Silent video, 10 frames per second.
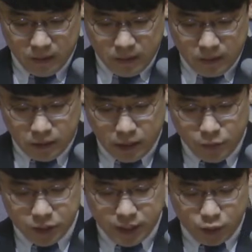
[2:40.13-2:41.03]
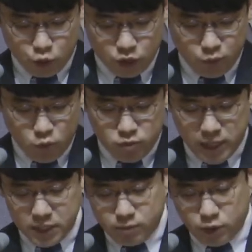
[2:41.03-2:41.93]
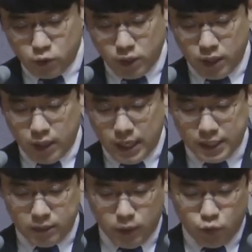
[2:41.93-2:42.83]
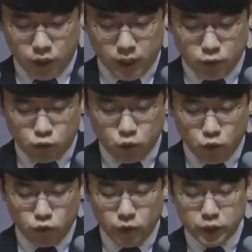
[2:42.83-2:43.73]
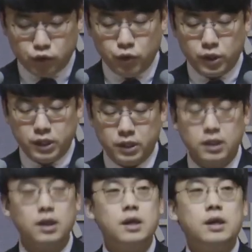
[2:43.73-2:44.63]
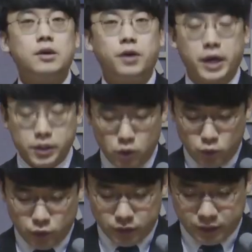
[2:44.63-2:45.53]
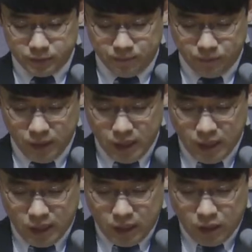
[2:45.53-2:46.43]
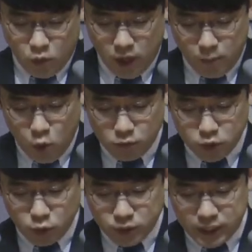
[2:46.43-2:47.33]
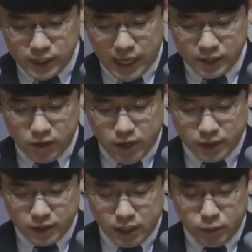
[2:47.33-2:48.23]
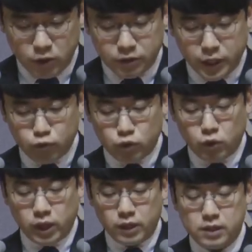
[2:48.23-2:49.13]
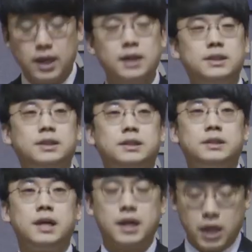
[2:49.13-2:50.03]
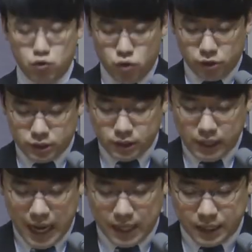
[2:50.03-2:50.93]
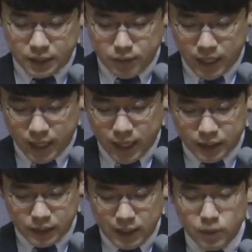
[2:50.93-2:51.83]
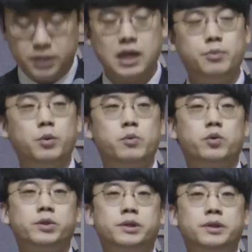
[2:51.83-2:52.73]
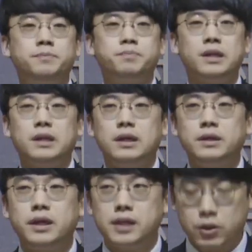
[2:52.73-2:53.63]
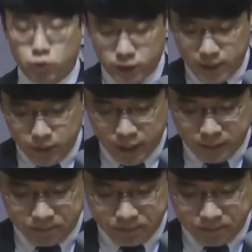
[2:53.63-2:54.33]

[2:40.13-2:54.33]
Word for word: 그렇다면 이 시간 주어진 본문 말씀을 통해 하나님의 위대한 구속 운동의 주역인 경행의 성도는 왜 복음 전도자를 양성하는 이 별들의 운동에 끝까지 사랑의 후원을 아끼지 말아야 하는지 함께 살펴봄으로써 은혜를 나누고자 합니다.